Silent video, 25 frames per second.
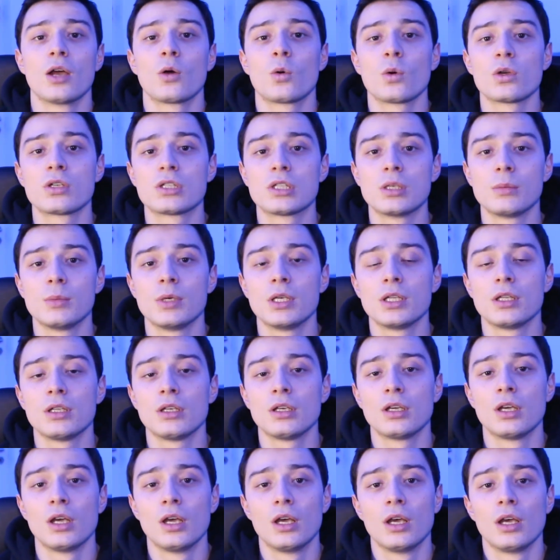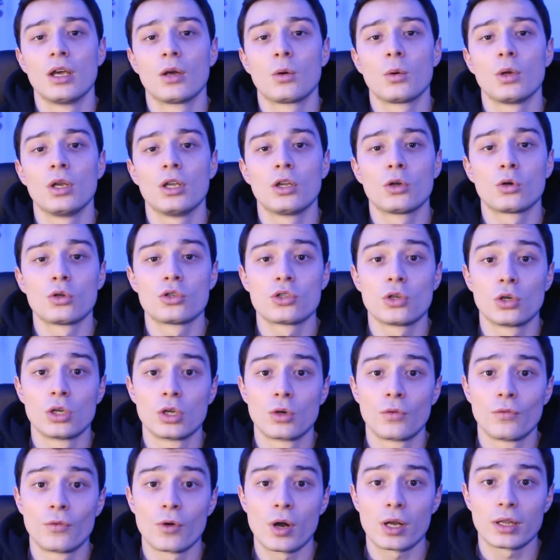questi miti. Quindi ti consiglio
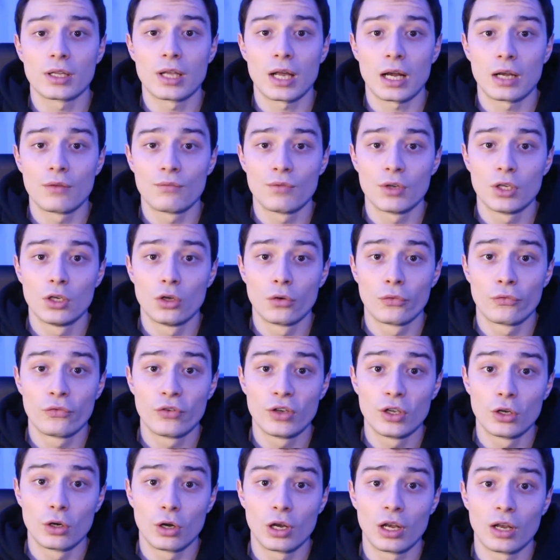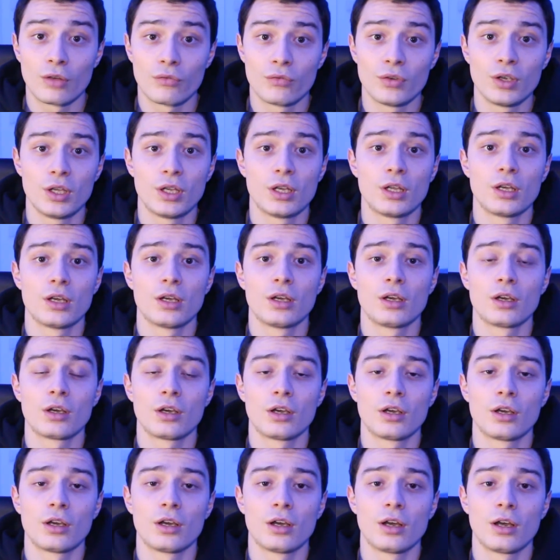di guardare il video fino alla fine.
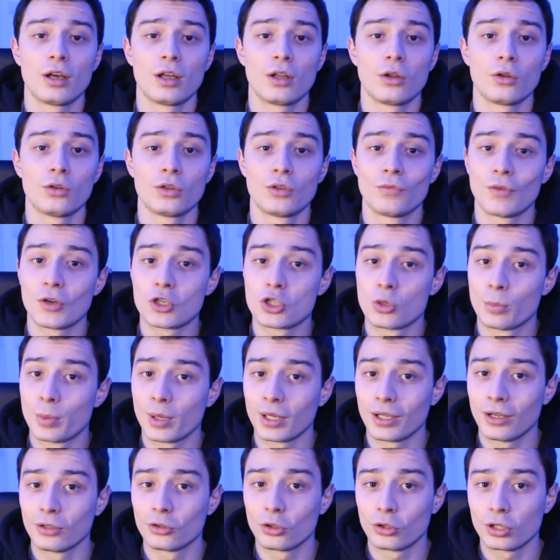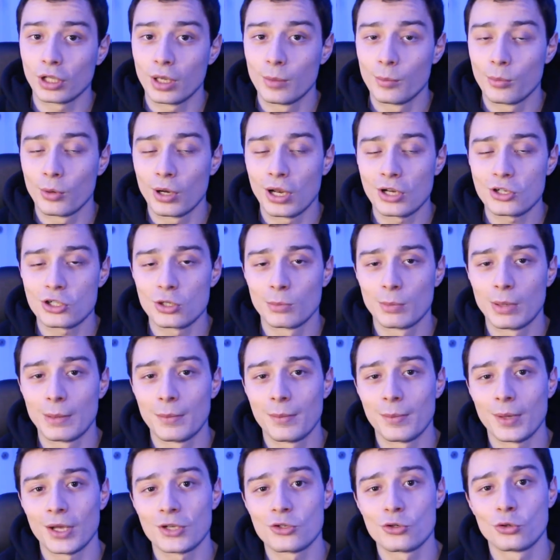Eh, non ti faccio perdere altro tempo, lascia un bel
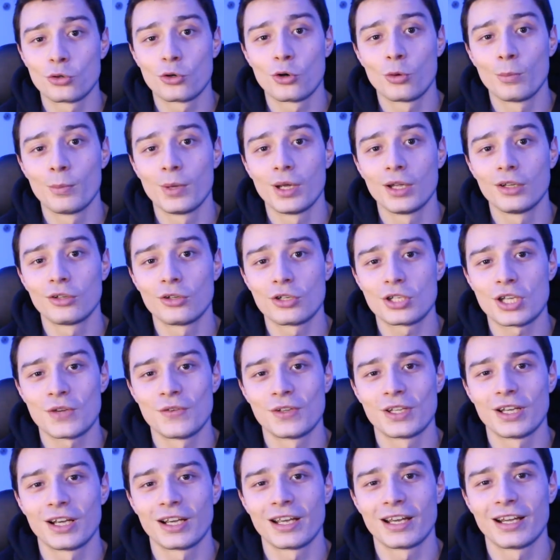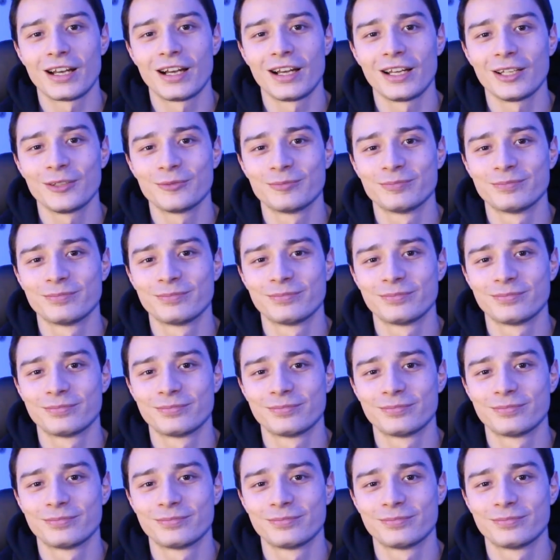mi piace, un commento e iscriviti al canale.